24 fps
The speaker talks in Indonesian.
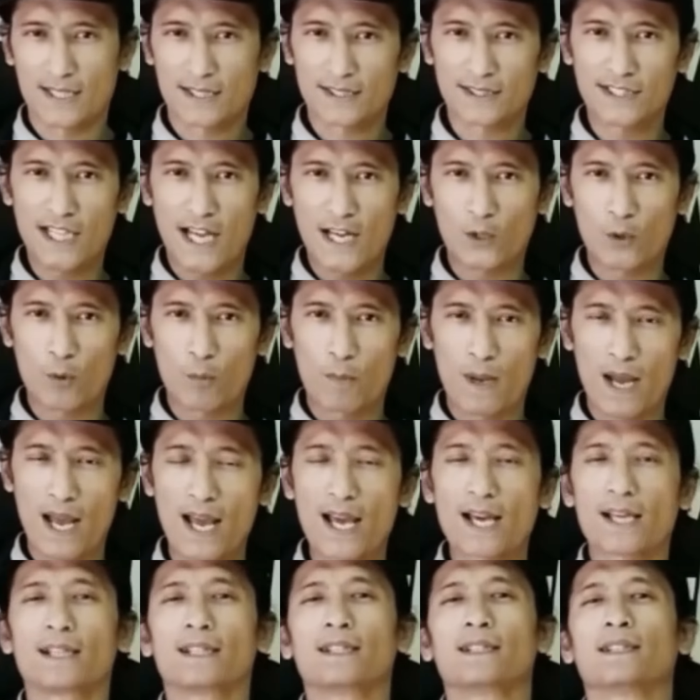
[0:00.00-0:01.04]
Jangan lupa
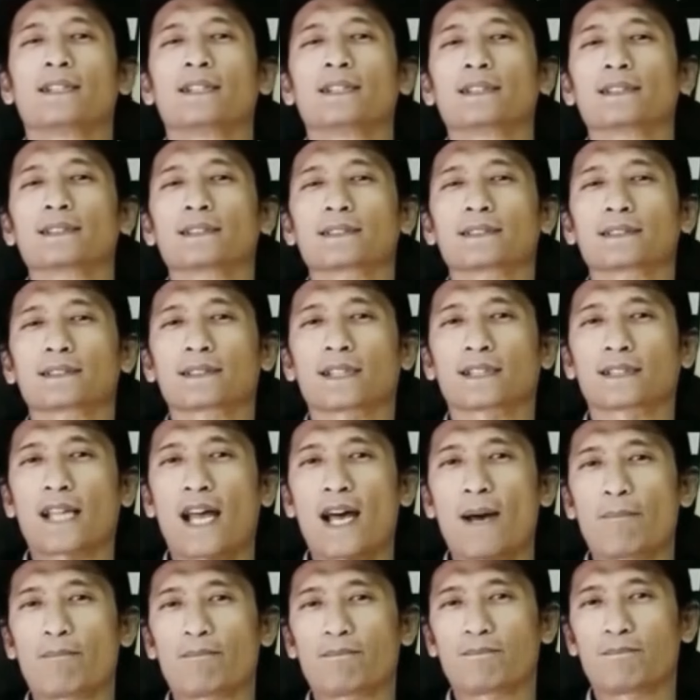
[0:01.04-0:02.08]

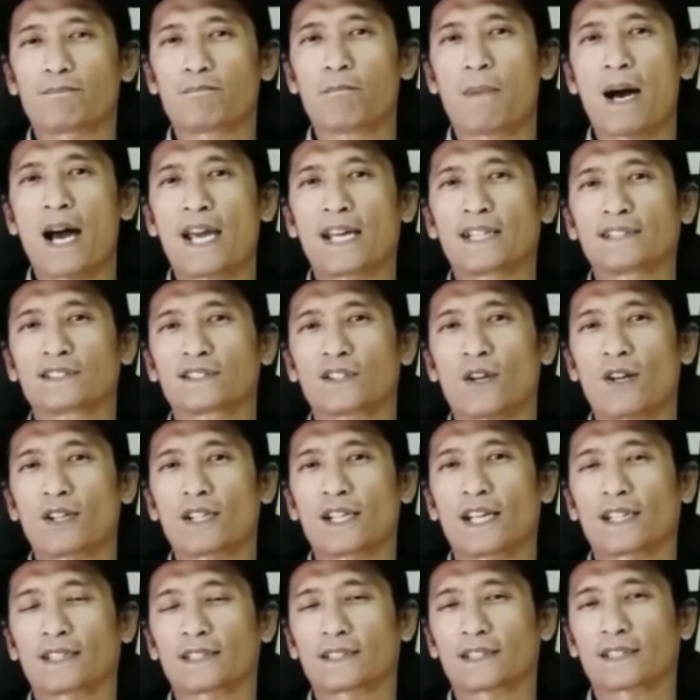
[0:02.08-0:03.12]
tetap main Google
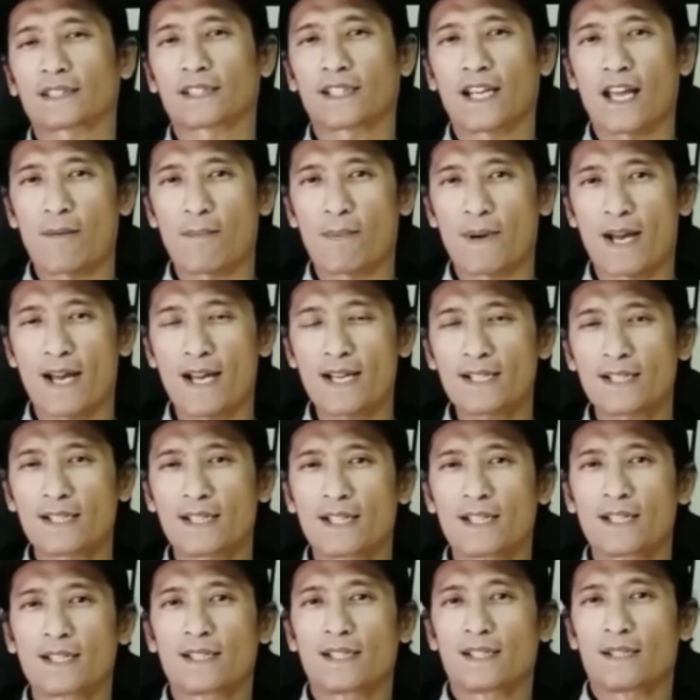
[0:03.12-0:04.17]
Net. Kenapa?
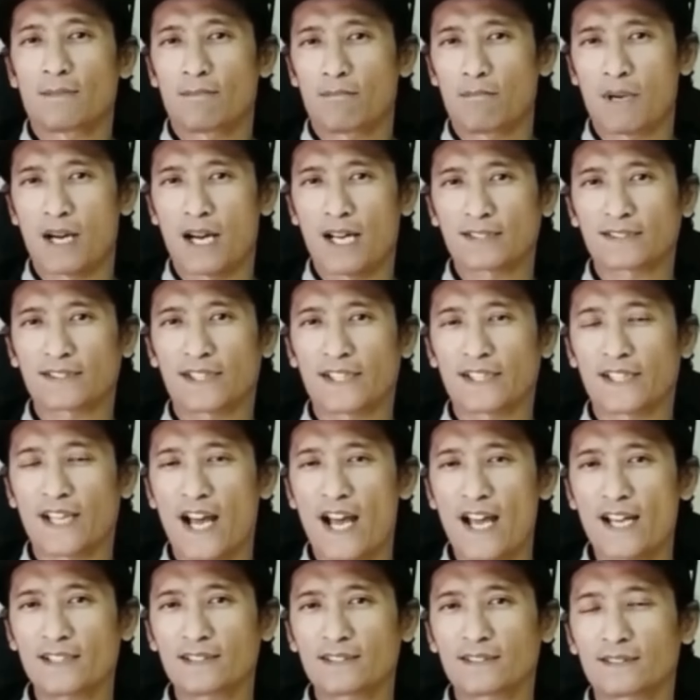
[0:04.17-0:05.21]

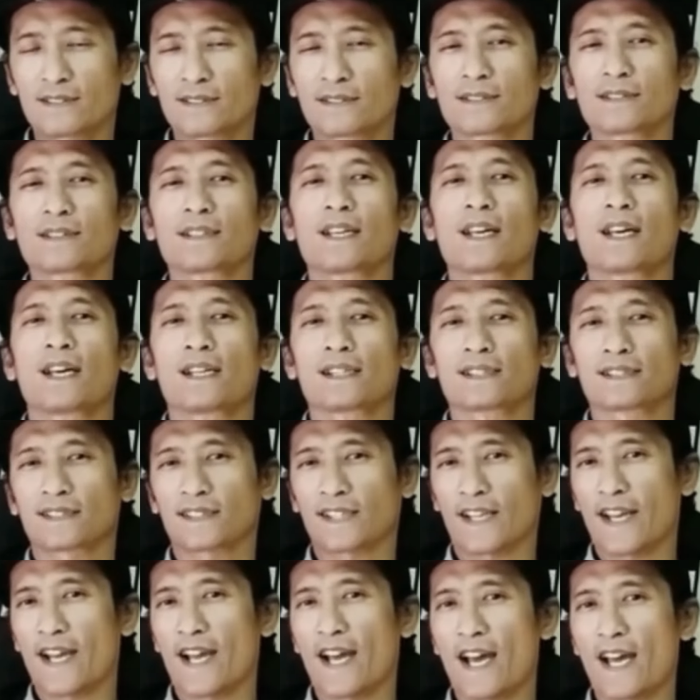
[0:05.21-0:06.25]
Mengasihkan,
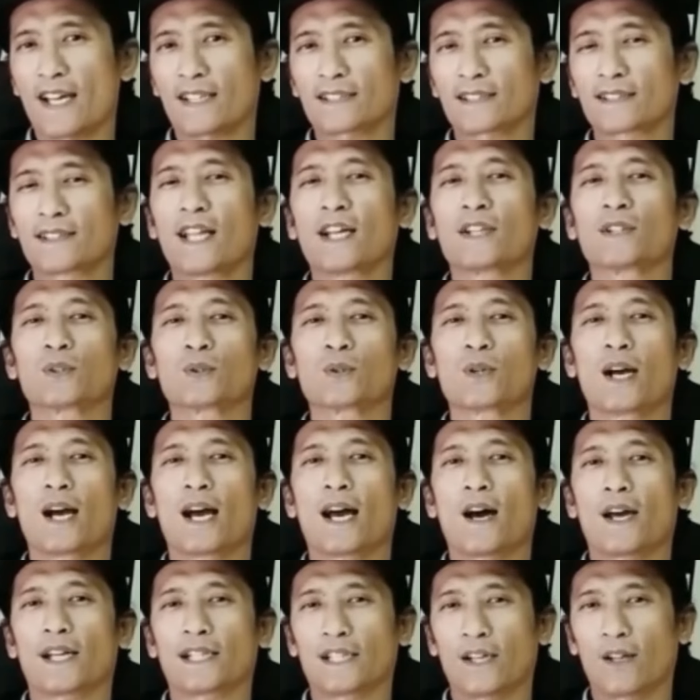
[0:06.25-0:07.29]
sehat dan juga
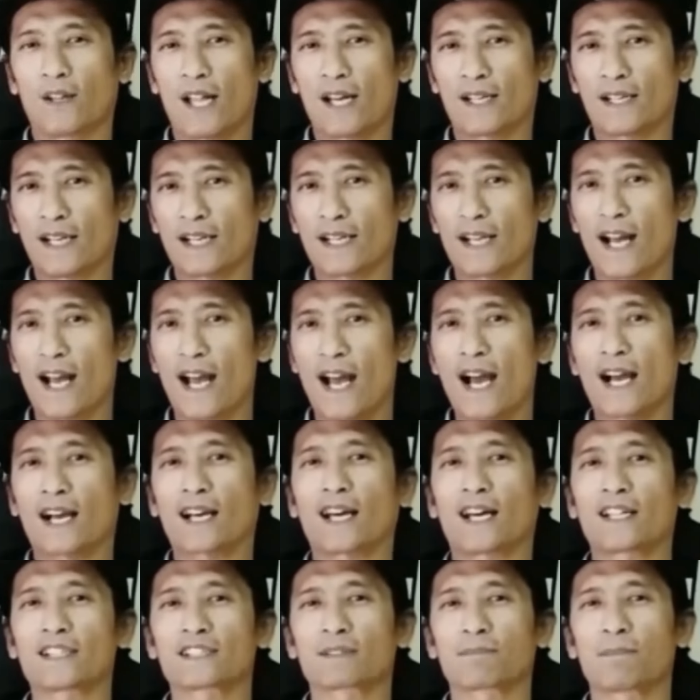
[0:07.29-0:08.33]
ini olahraga
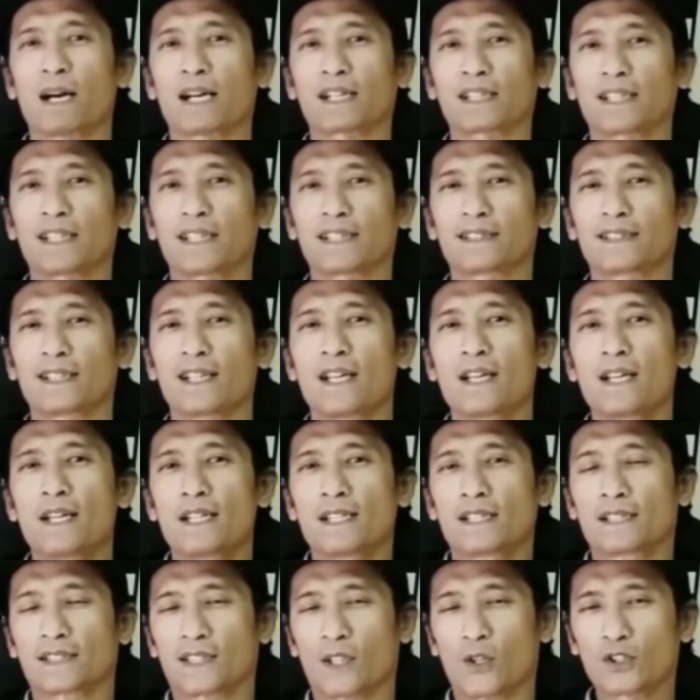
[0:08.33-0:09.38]
akan semakin
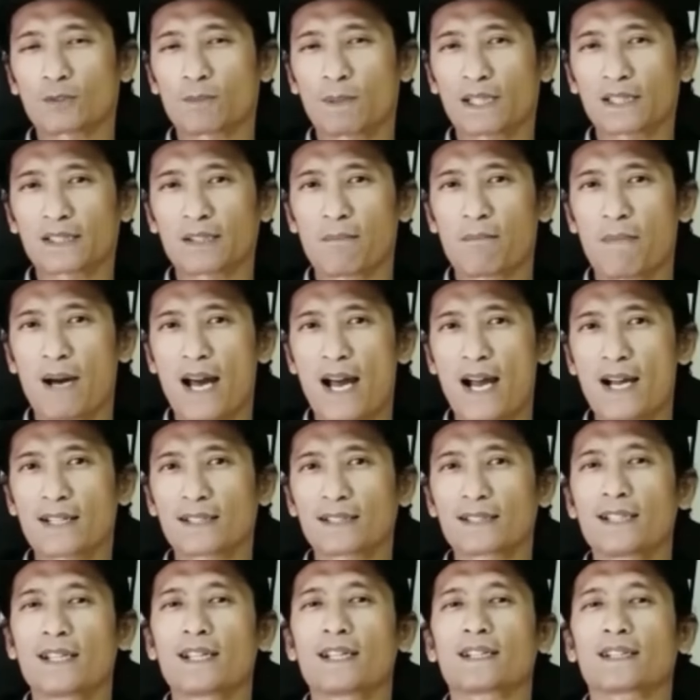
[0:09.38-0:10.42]
terus berkembang
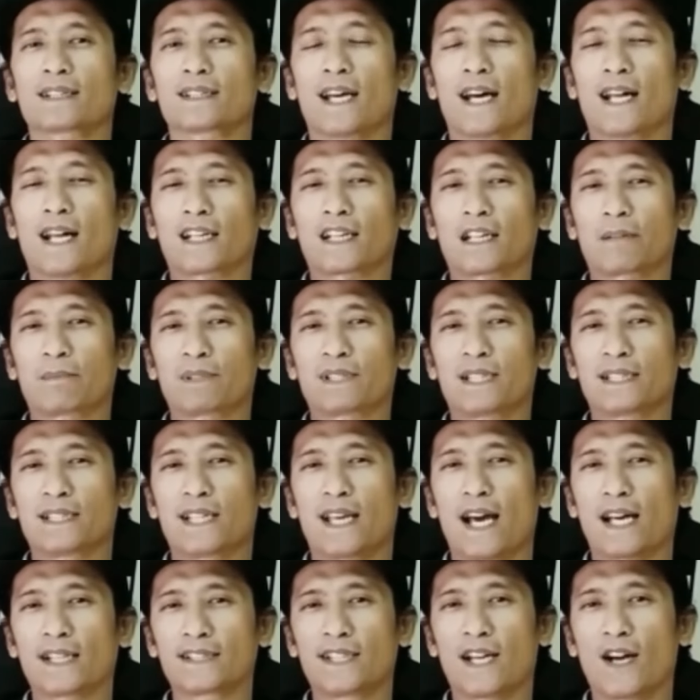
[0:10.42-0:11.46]
dan akan menjadi
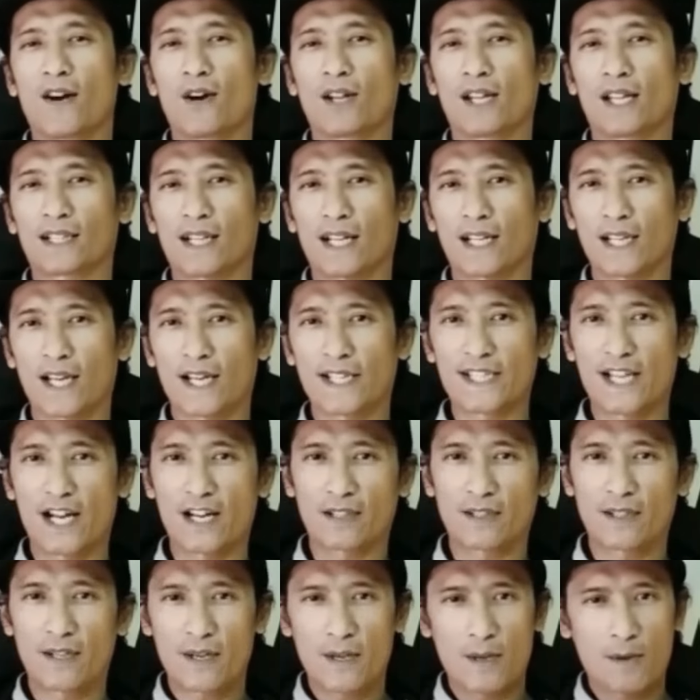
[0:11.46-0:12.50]
aja olahraga yang
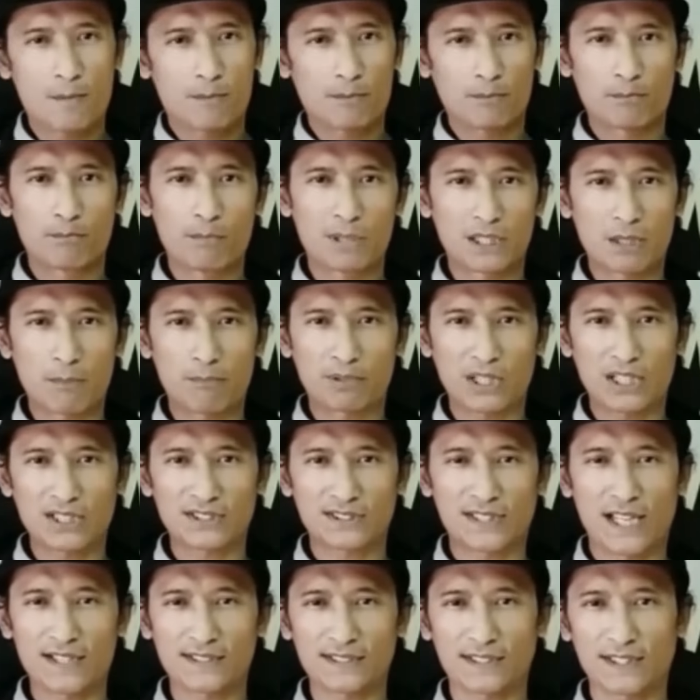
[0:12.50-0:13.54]

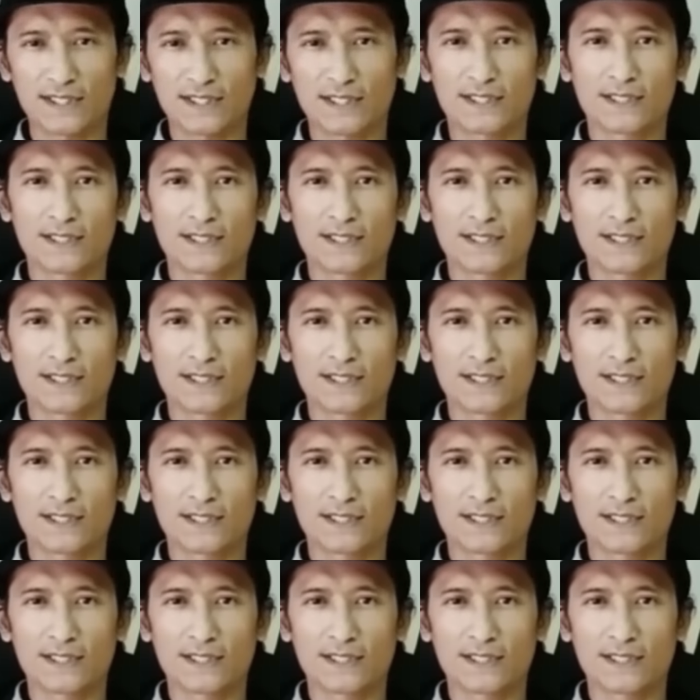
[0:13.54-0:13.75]
berprestasi.